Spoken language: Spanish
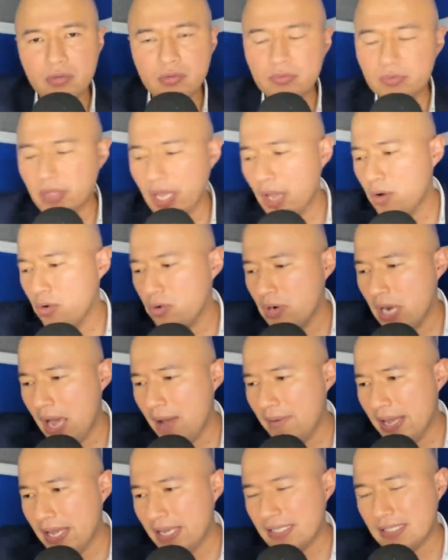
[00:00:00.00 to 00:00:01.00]
de una
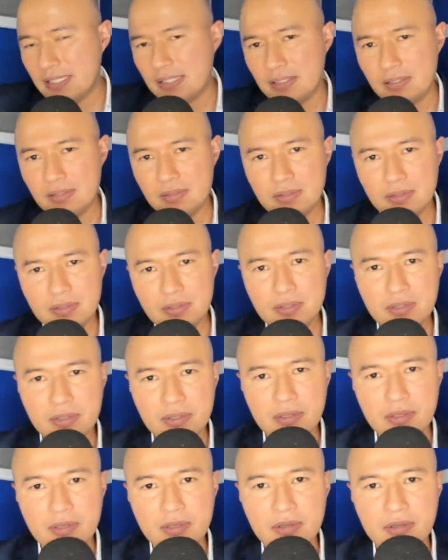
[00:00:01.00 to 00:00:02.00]
vez.
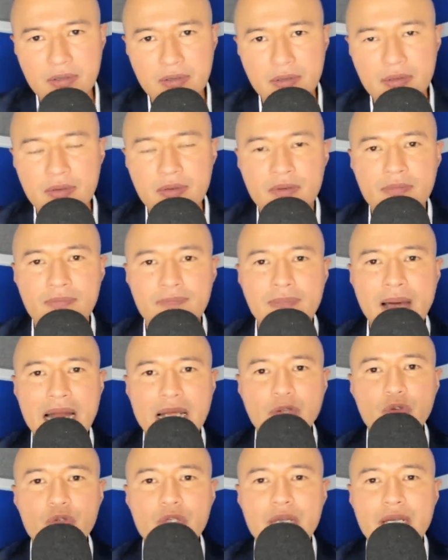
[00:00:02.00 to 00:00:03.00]
Para
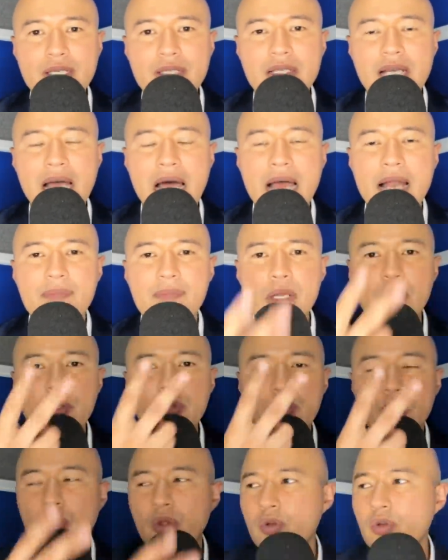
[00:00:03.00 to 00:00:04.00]
duchas, al
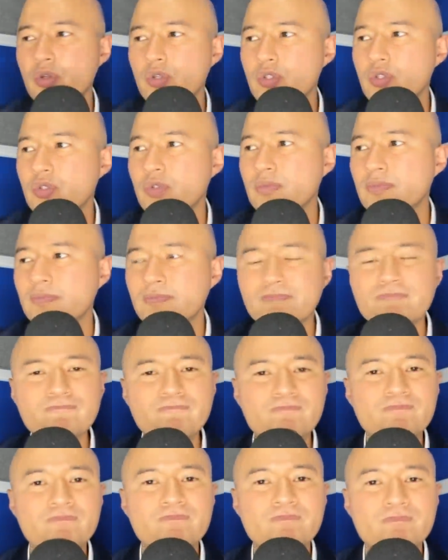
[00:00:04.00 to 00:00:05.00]
minuto dos. ¿Mm?
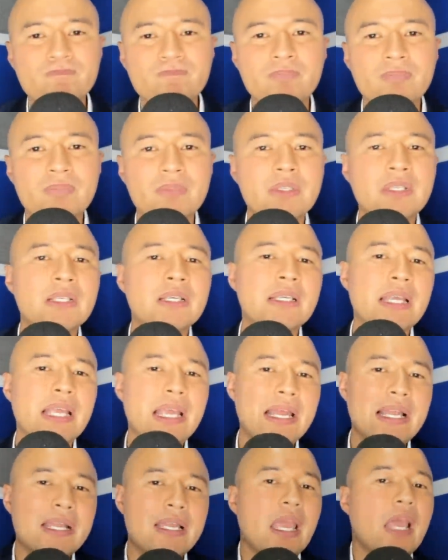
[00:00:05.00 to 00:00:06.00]

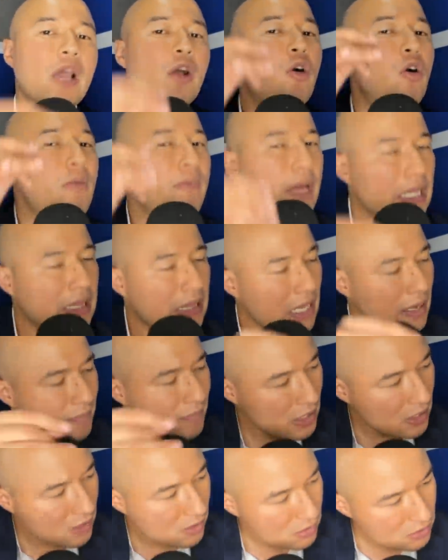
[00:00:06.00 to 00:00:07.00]
El que cometa
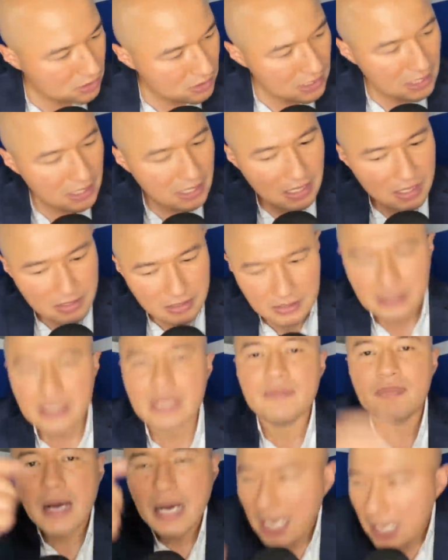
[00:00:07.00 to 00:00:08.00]
menos
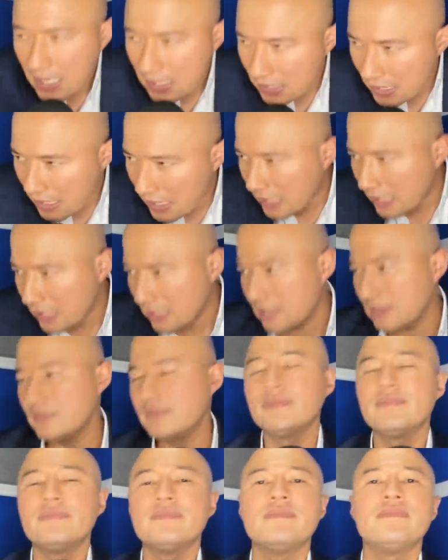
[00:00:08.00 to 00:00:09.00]
cagaditas va a ganar.
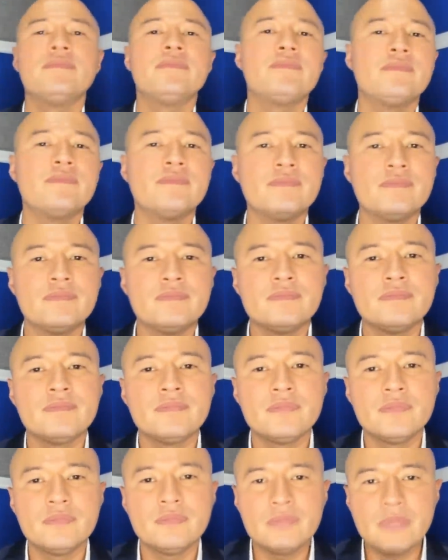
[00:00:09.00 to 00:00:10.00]

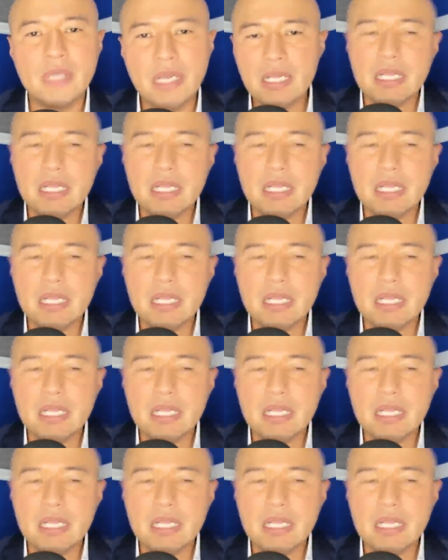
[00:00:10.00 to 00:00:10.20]
El